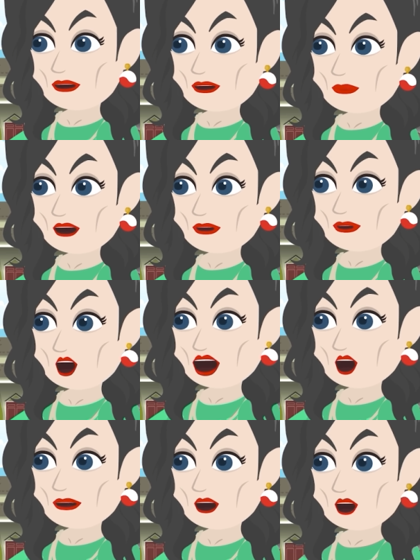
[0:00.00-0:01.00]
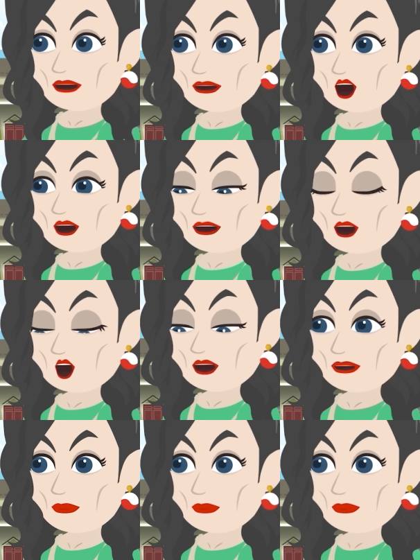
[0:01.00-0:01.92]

इसे घास भी नहीं डालने वाला